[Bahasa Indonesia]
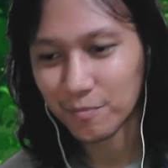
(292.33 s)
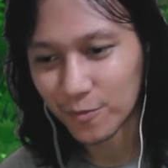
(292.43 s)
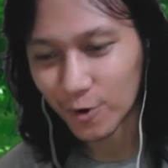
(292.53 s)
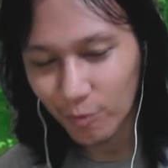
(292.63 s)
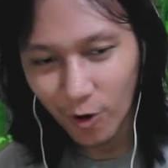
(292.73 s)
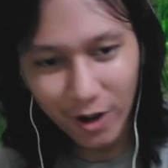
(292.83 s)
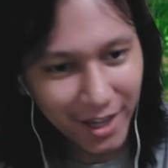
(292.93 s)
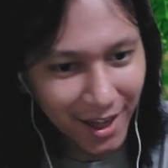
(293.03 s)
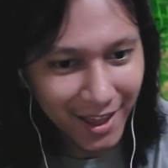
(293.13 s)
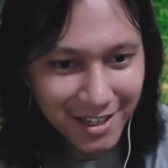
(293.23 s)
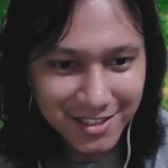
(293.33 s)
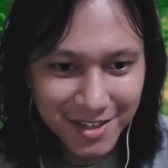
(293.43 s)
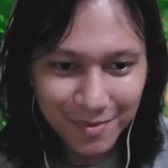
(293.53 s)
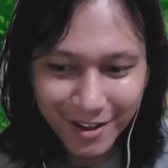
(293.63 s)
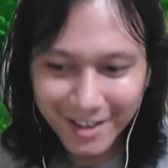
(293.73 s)
belum oke okay lah ya guys ya
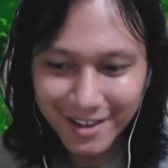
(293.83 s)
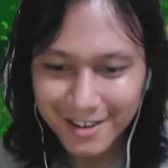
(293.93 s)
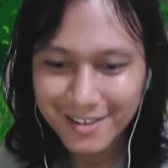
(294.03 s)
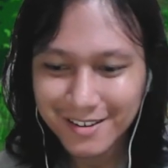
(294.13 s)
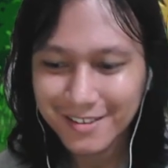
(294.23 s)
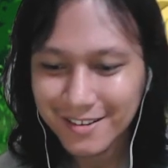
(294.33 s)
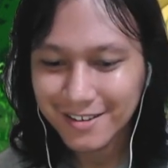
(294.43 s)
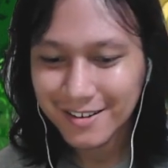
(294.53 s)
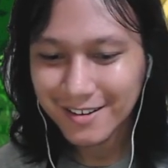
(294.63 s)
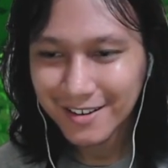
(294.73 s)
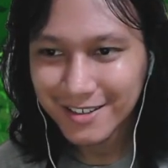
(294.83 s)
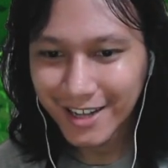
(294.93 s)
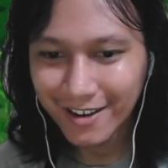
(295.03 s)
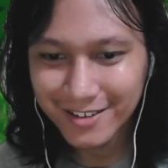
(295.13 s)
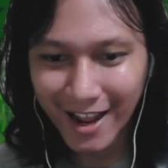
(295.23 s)
deploynya
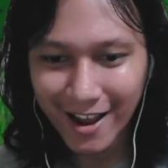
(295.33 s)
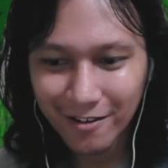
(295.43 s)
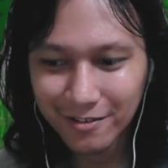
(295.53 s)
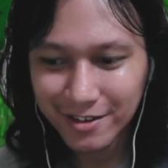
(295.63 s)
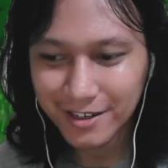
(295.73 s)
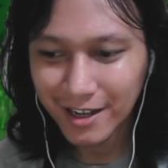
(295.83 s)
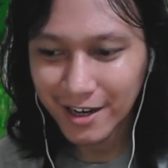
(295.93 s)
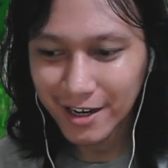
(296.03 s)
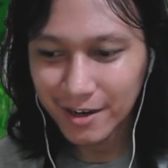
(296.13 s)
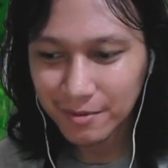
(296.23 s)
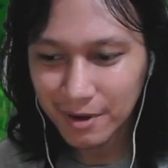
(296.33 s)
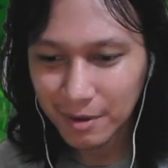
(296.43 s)
down down dan ini nggak